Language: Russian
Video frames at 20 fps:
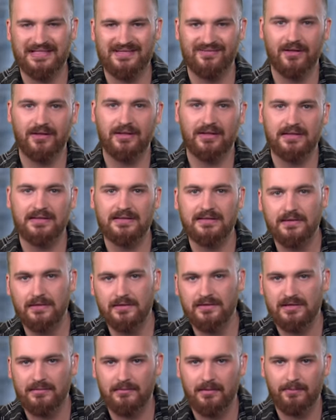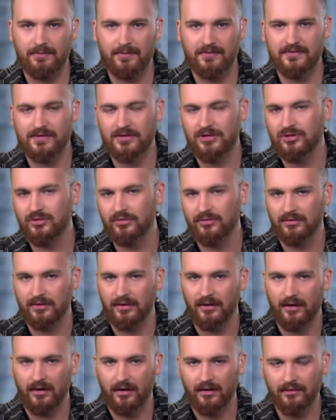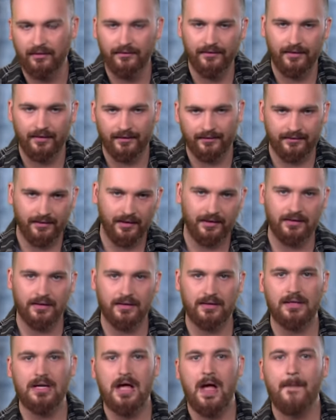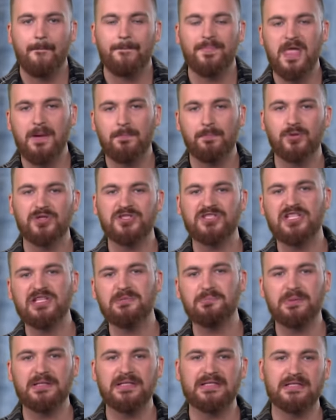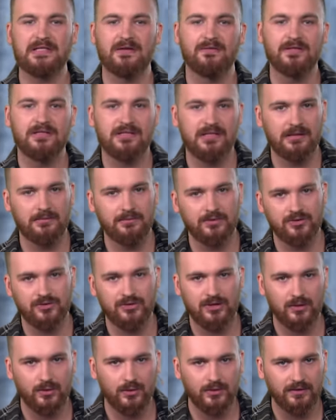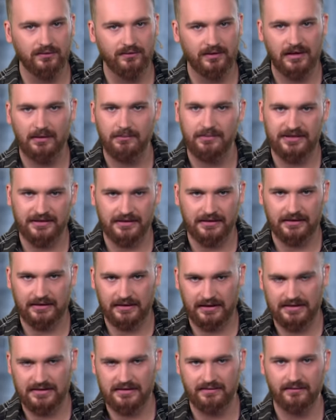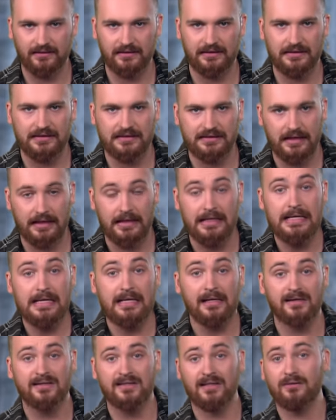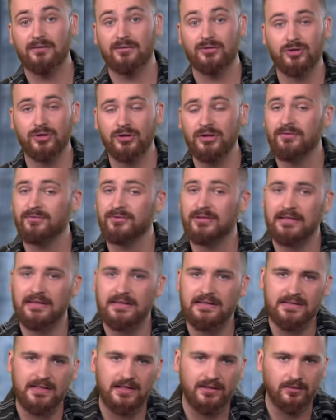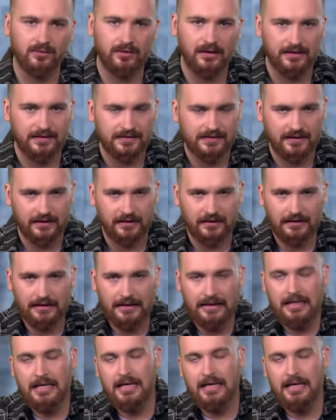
призвала Россию самопровозглашенные ЛНР ДНР допустить представителей Международного комитета Красного Креста к заключенным в Донецке и Луганске.